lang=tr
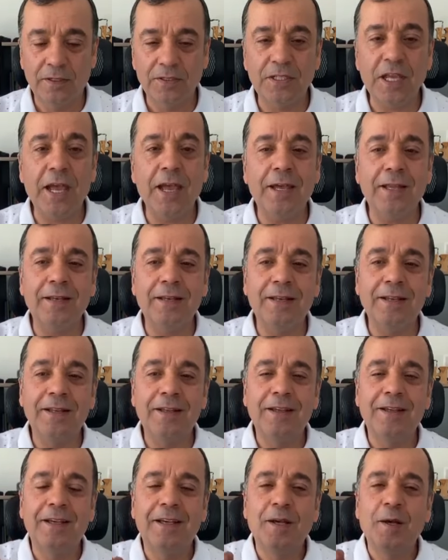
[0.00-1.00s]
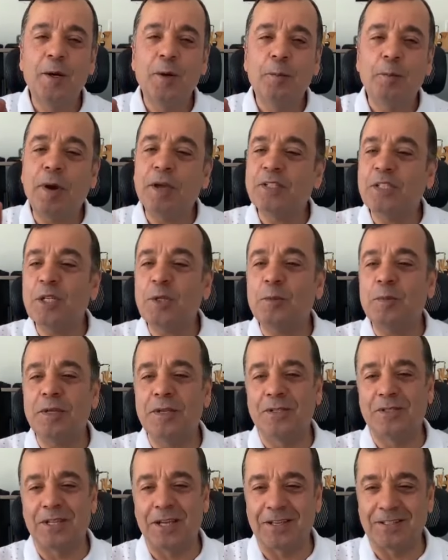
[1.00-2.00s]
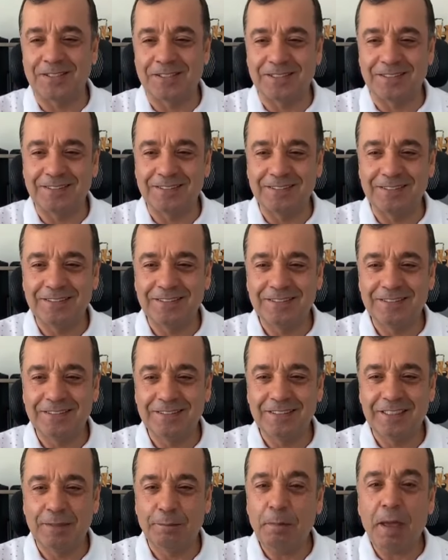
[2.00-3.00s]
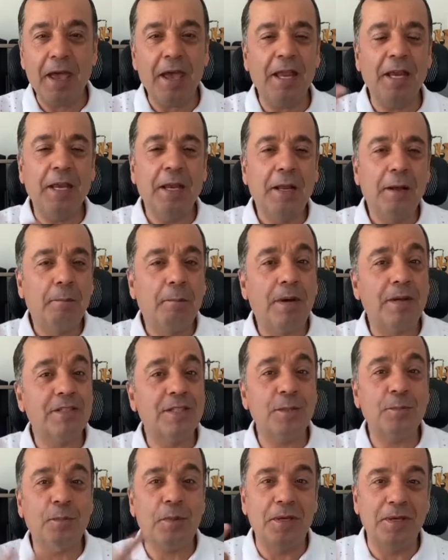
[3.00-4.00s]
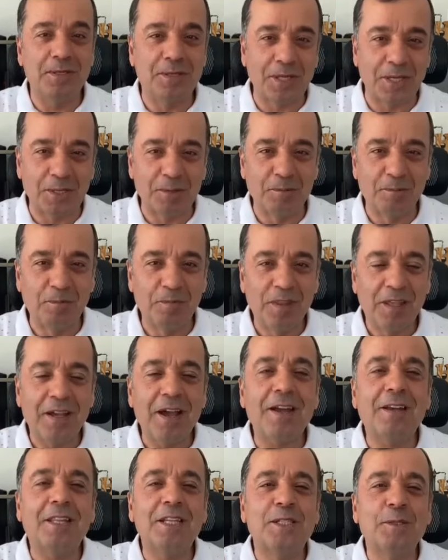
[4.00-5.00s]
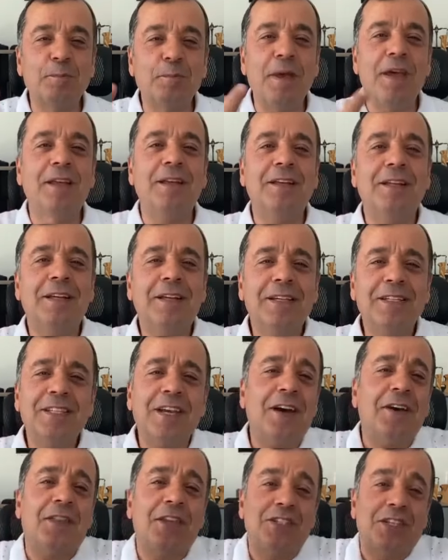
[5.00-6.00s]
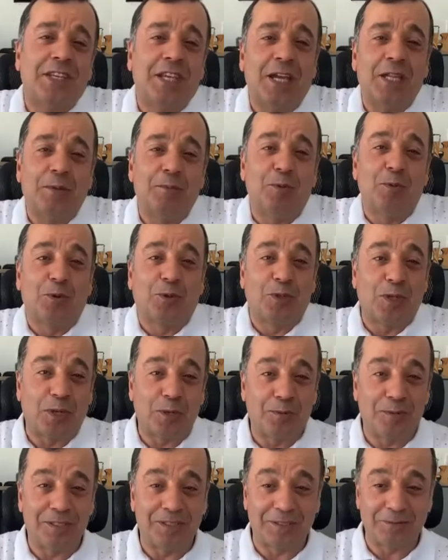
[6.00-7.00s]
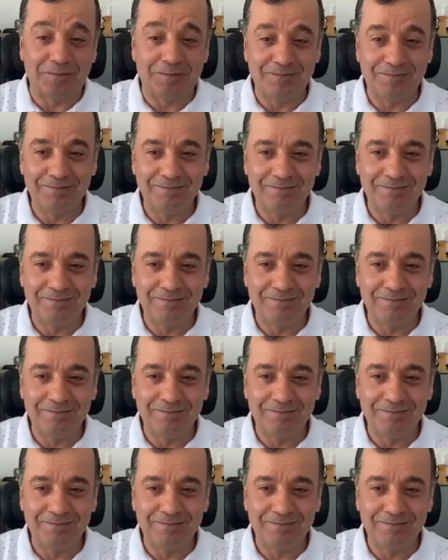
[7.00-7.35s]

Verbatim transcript: Sen basit bir insansın. Ben basit bir insanım. Kardeşim ben sadece kendimi kurtarabilirim.